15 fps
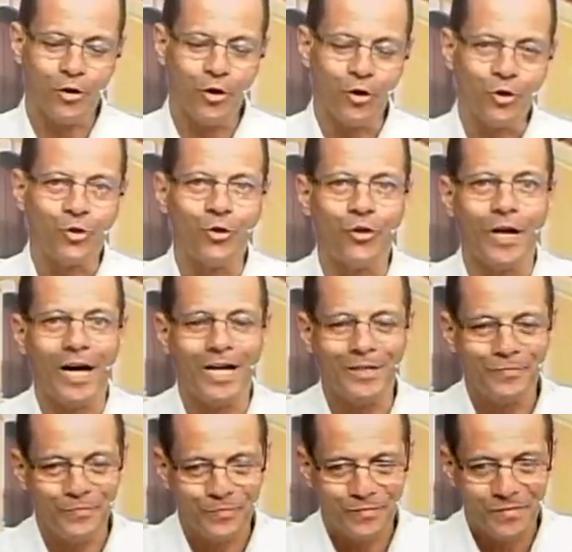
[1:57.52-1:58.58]
doctora,
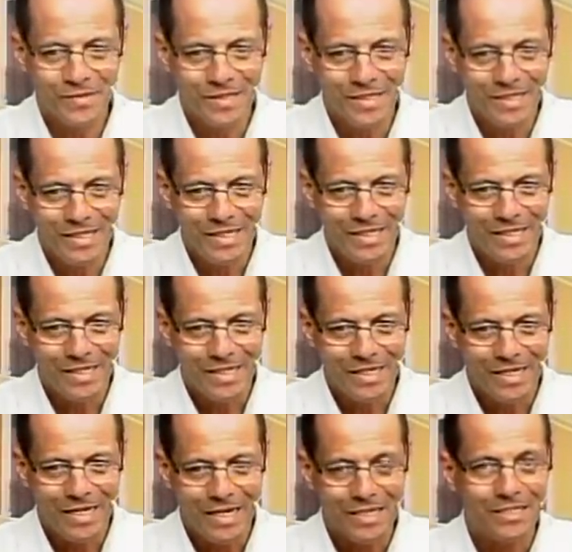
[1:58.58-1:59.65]

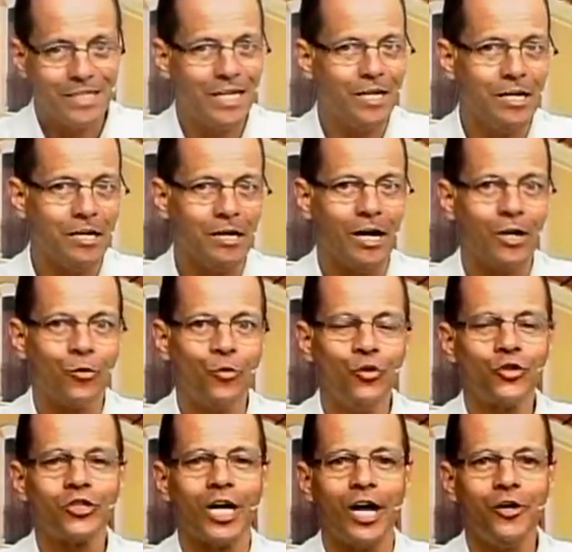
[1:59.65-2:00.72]
Hace
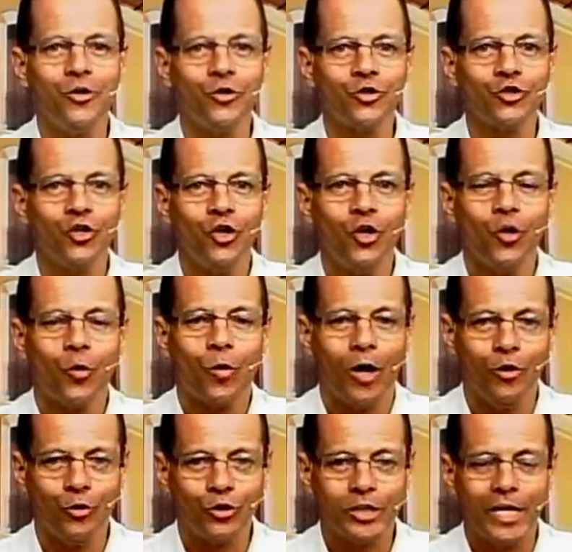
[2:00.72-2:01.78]
algunos años,
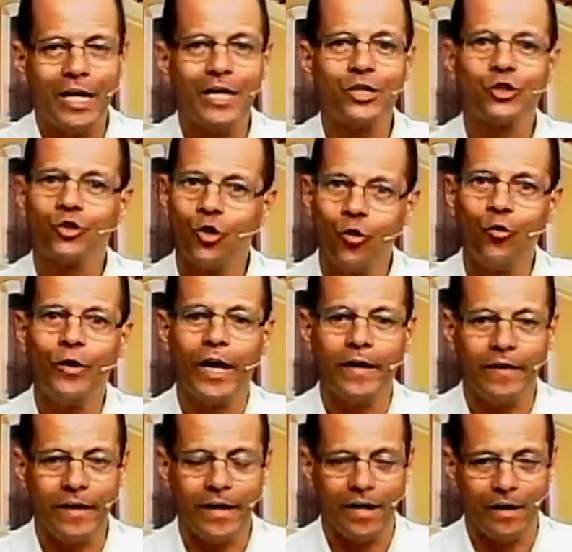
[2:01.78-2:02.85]
cuando usted lanzó una
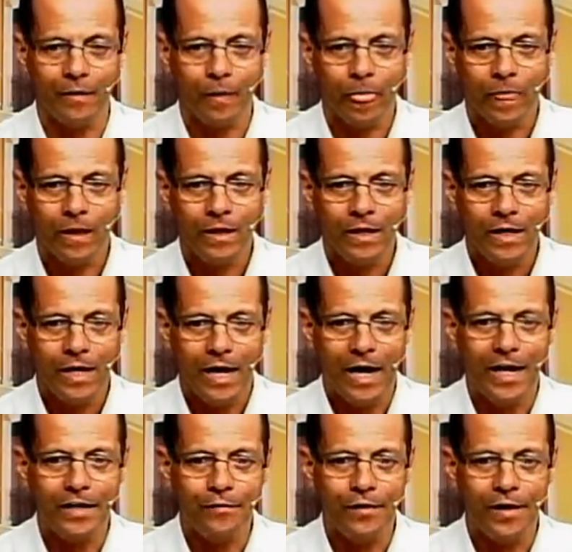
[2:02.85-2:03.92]
idea a nivel